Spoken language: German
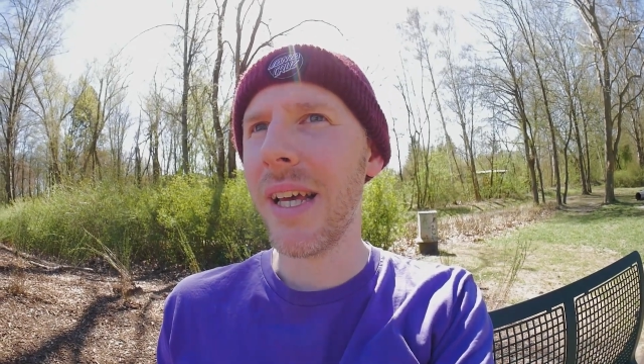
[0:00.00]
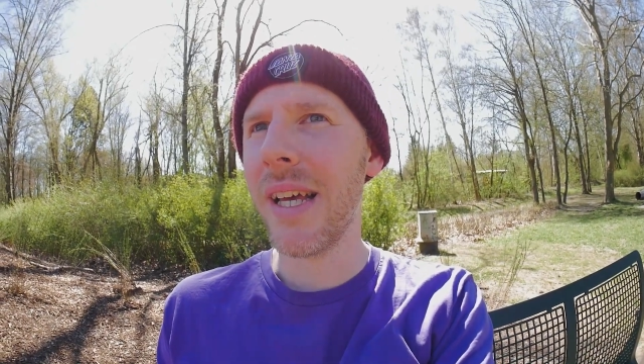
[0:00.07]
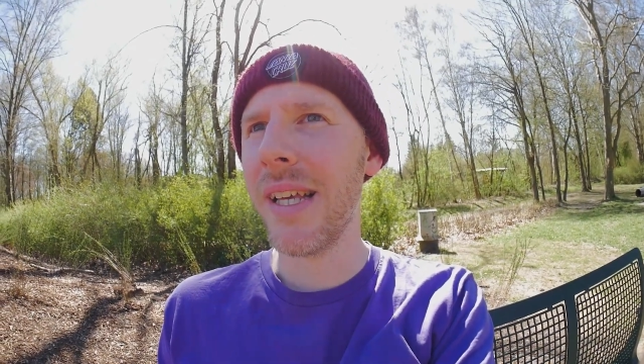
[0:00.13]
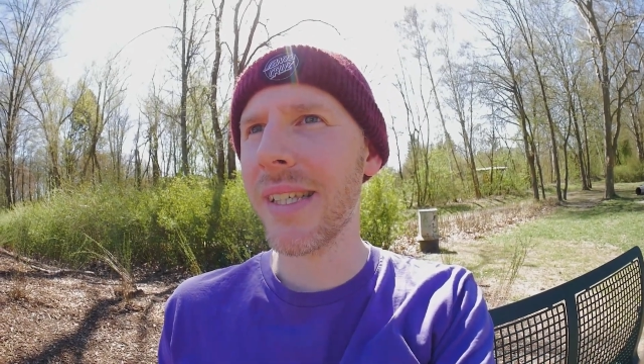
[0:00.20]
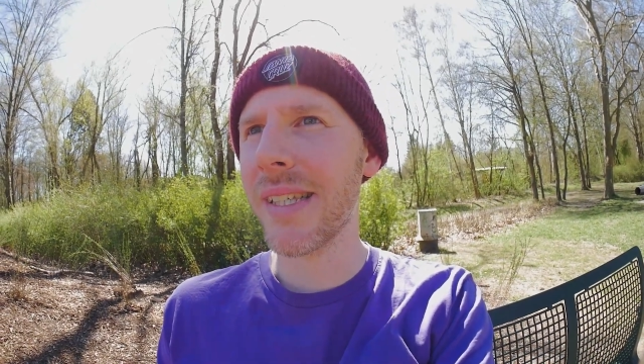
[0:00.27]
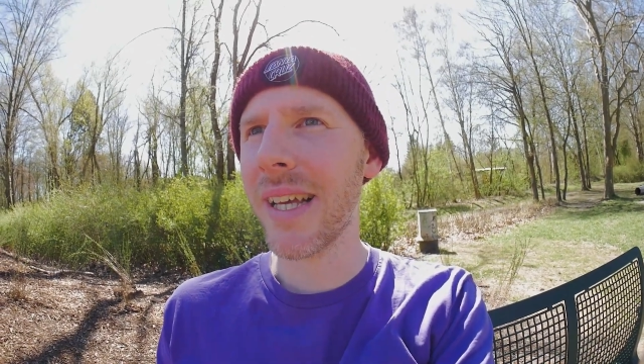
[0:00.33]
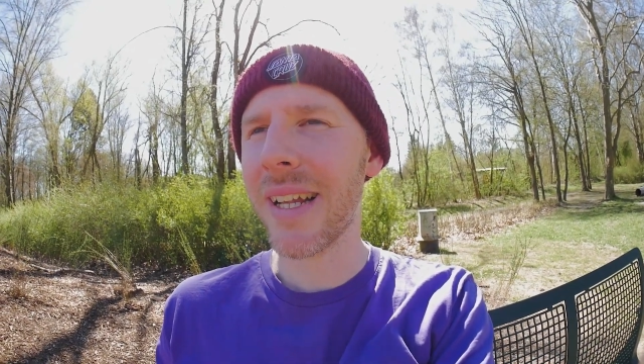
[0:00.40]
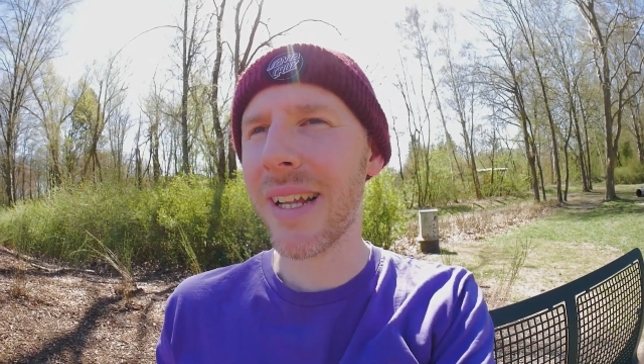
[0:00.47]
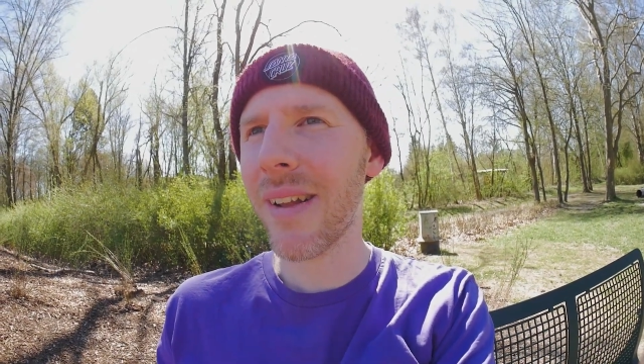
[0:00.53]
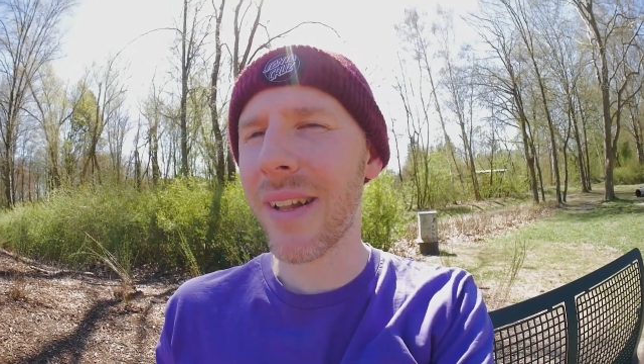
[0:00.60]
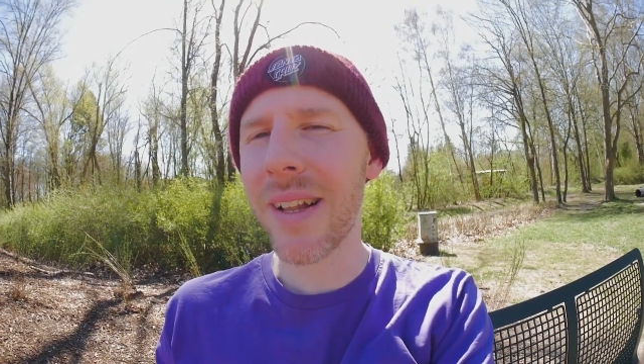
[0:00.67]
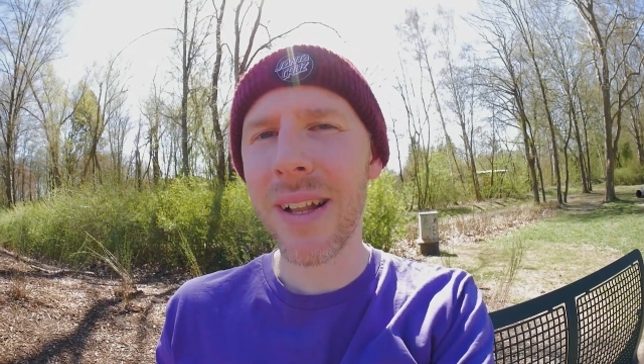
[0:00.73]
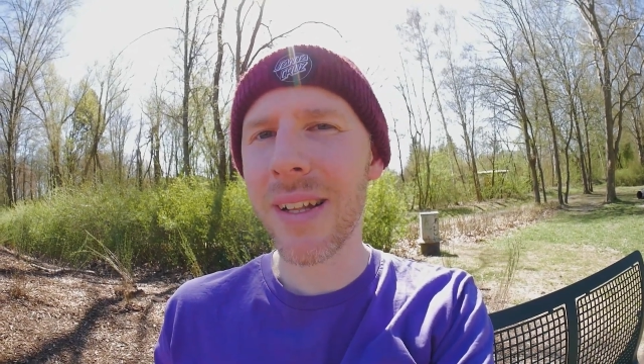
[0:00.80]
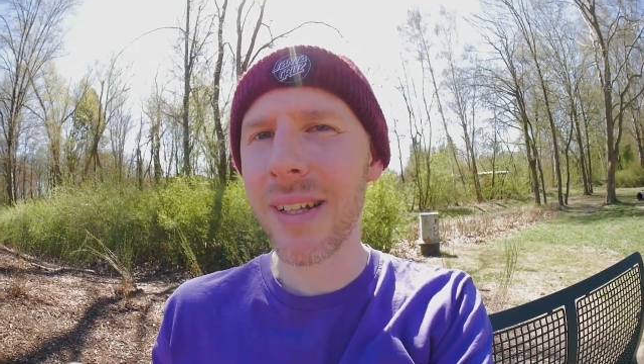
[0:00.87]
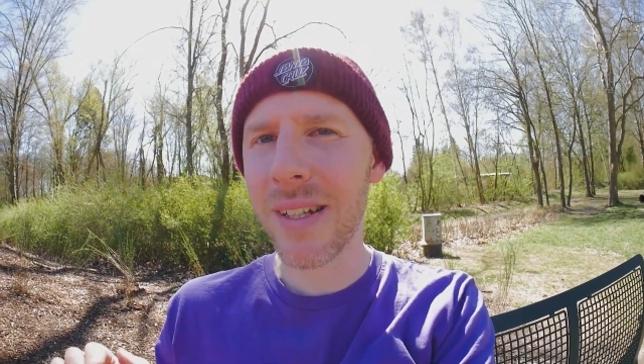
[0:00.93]
ist er
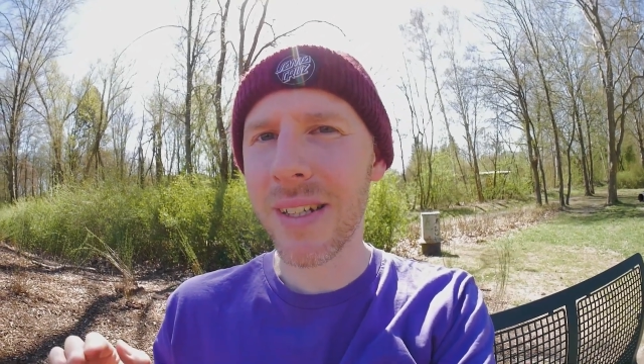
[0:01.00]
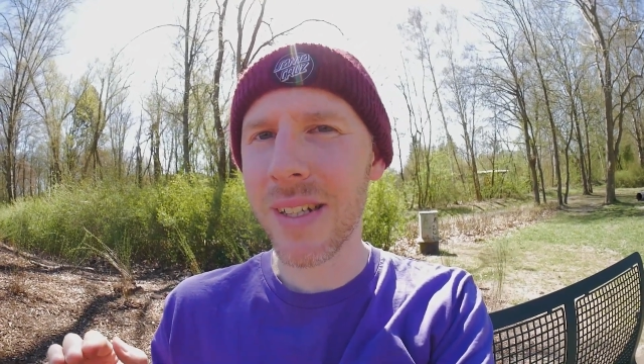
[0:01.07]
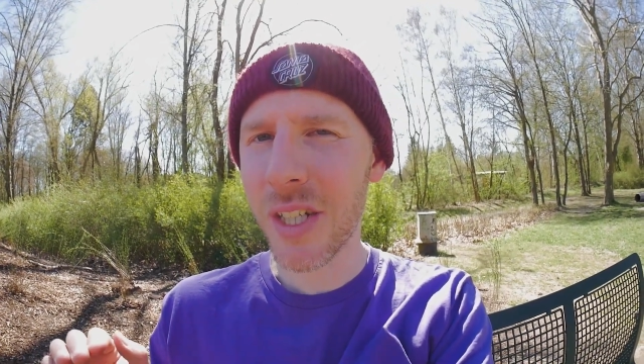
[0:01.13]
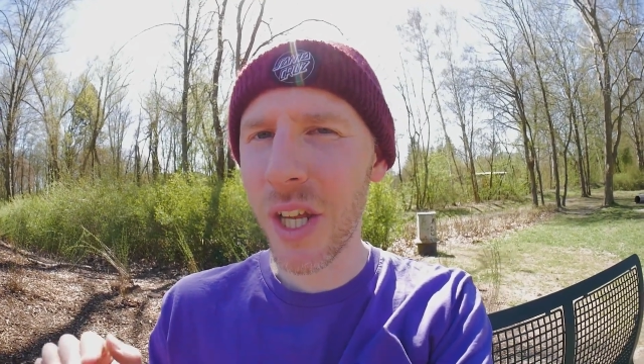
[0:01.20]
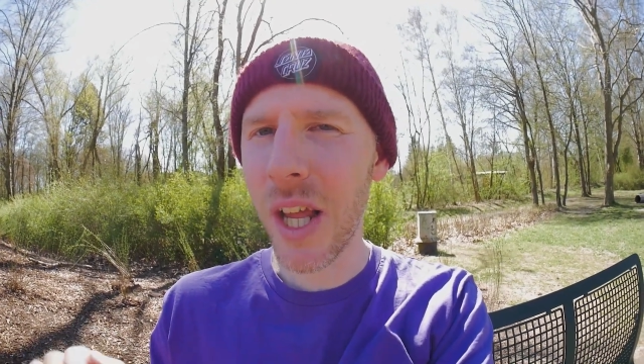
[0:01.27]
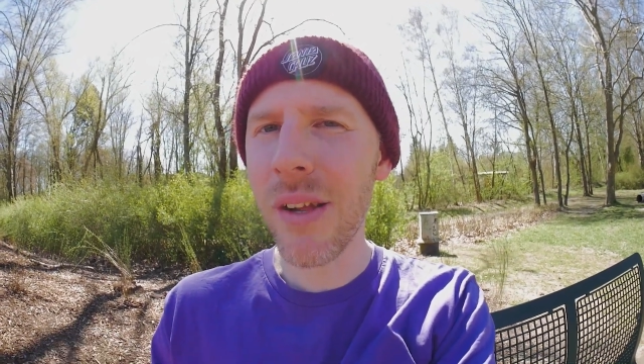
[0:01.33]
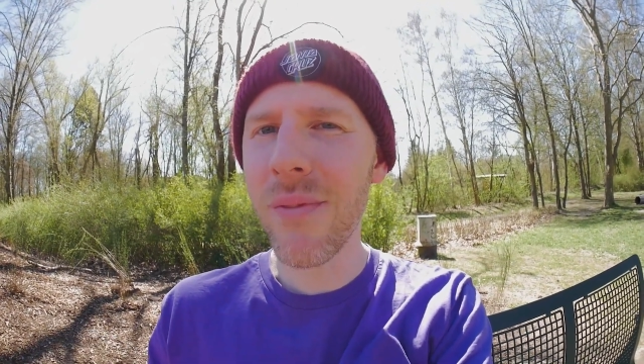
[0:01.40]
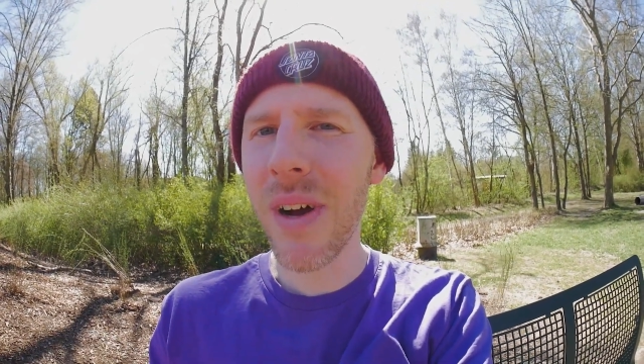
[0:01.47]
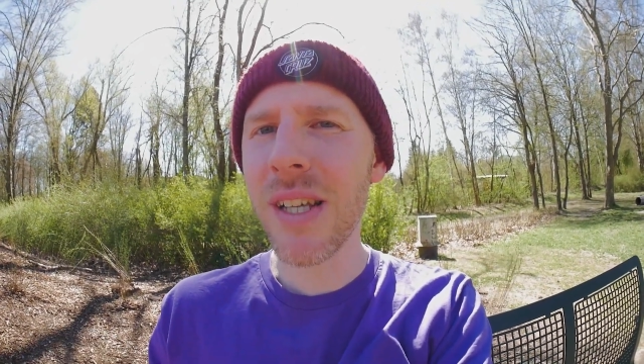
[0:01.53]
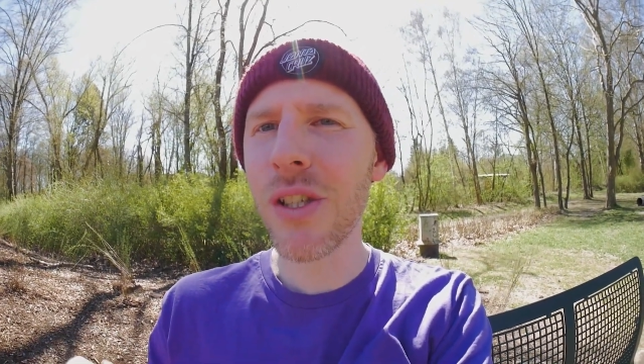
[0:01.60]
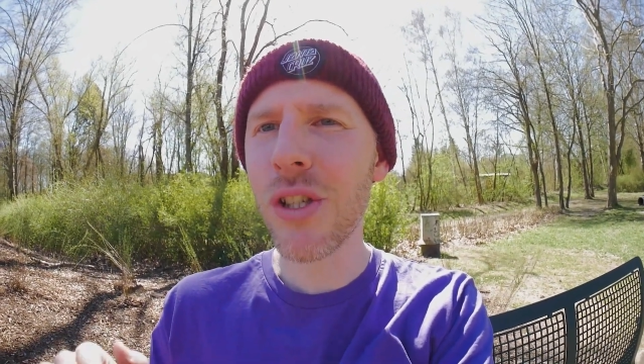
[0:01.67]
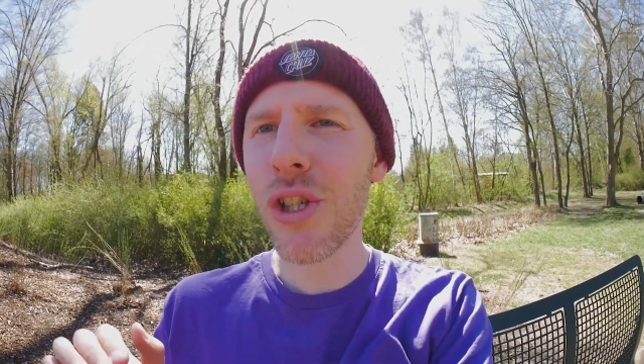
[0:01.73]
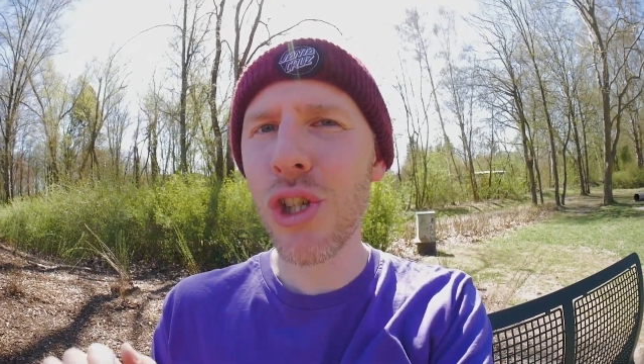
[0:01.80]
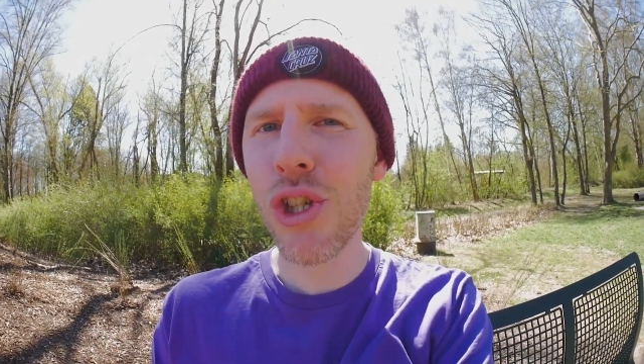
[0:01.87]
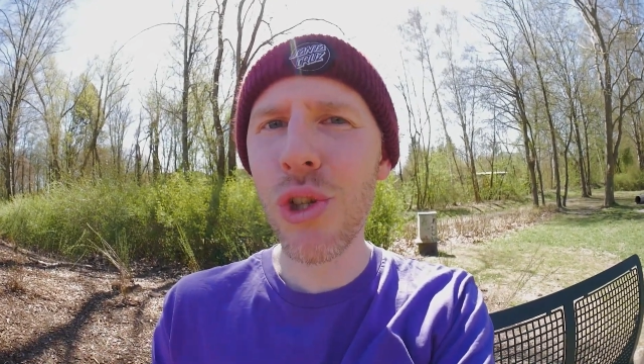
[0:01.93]

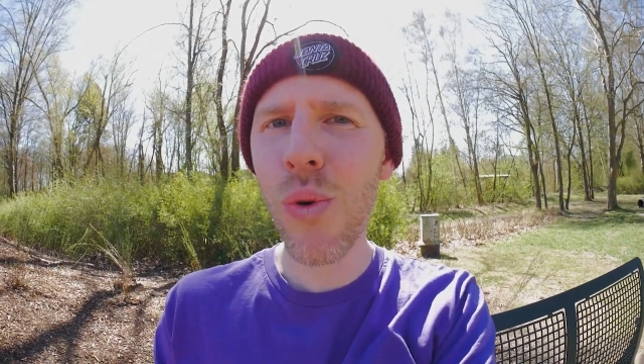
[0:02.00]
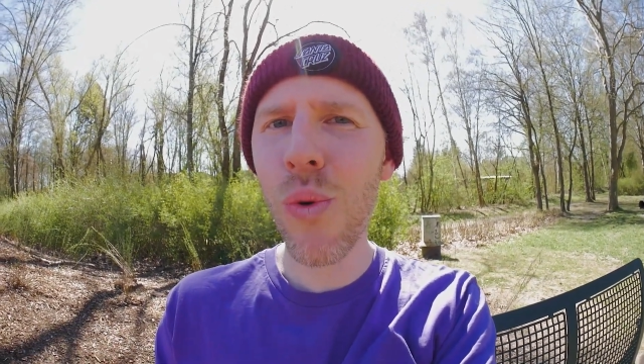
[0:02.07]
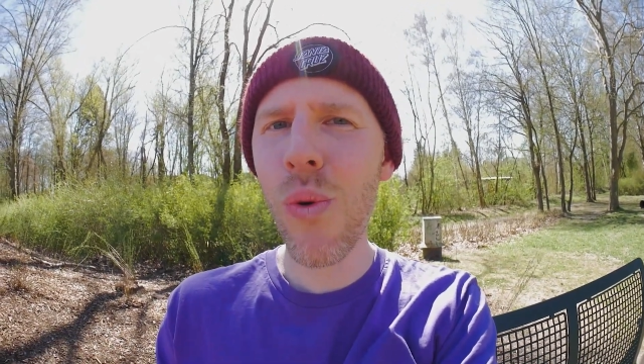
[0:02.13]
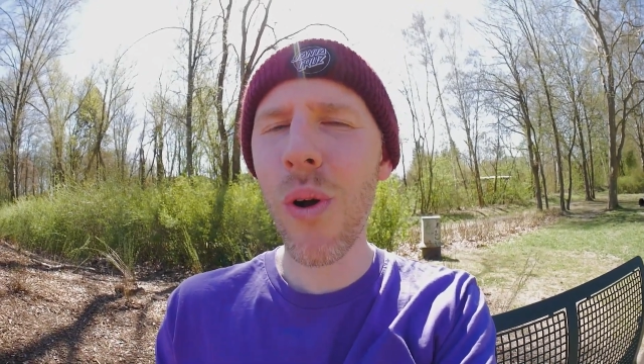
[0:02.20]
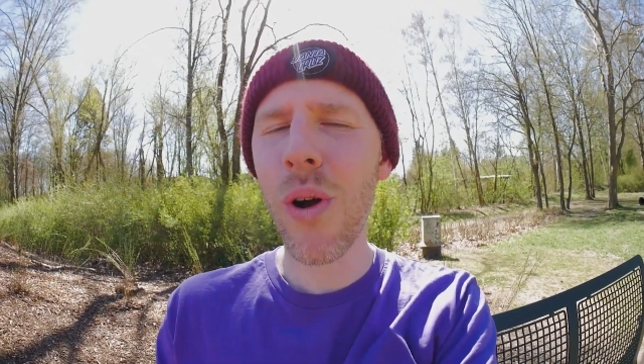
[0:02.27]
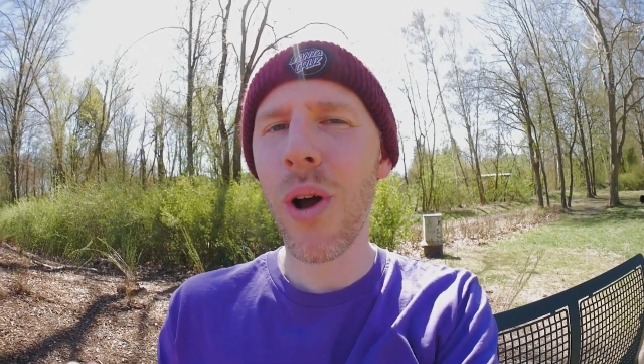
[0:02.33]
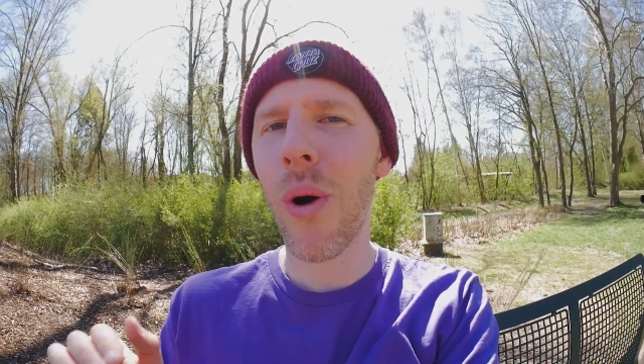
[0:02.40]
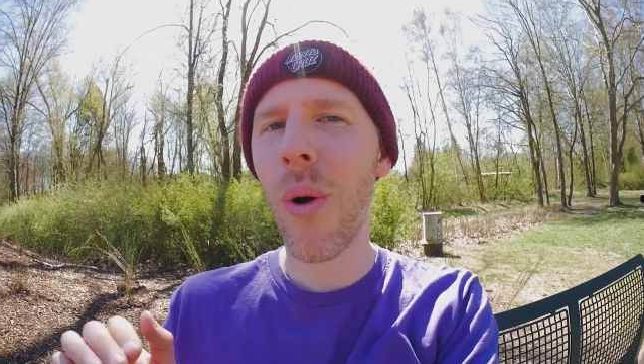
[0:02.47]
stellenweise so